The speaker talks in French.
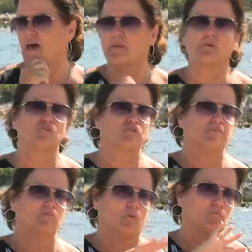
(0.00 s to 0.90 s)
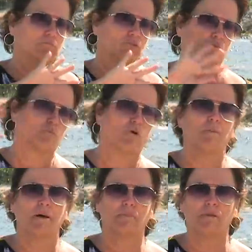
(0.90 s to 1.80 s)
Après, je dis non, je me
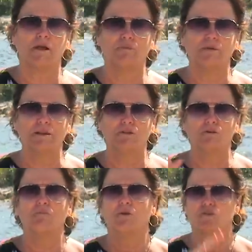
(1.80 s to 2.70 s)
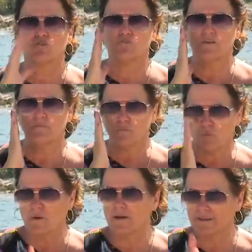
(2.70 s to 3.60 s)
compare plus à lui, là. Je fais
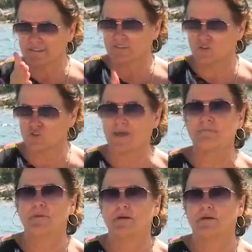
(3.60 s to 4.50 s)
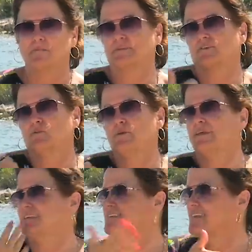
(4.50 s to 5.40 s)
moi, qu'est-ce que j'aime? Parce que lui,
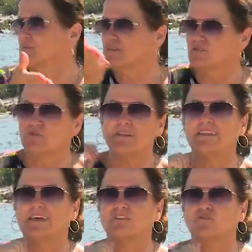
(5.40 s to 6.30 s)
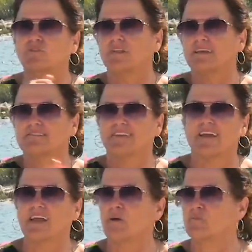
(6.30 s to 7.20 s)
qu'est-ce qu'il aime? C'est ça, les natures,
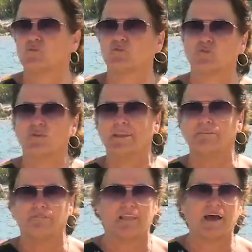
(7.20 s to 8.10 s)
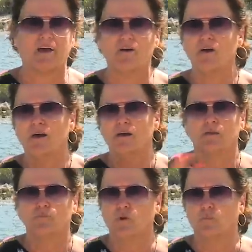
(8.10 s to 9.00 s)
l'extérieur, puis tout ça, les fleurs.
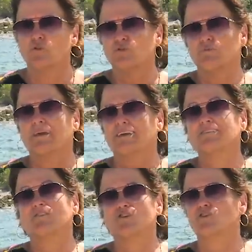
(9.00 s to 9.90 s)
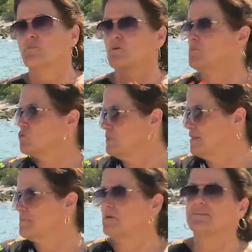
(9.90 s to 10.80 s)
Non, moi, je fais qu'est-ce que j'aime, comme je fais
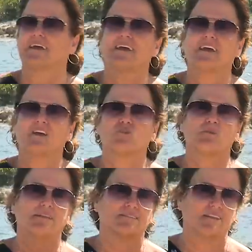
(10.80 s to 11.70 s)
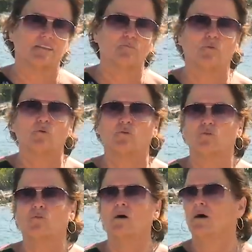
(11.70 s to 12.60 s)
les portraits, je fais les
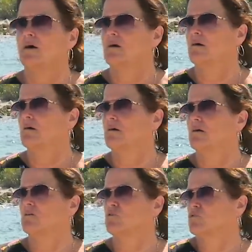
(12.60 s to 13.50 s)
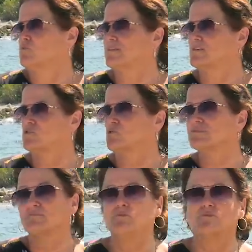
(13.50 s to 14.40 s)
animaux, euh, je fais des
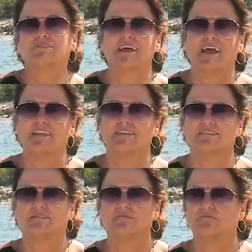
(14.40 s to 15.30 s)
choses plus réalistes.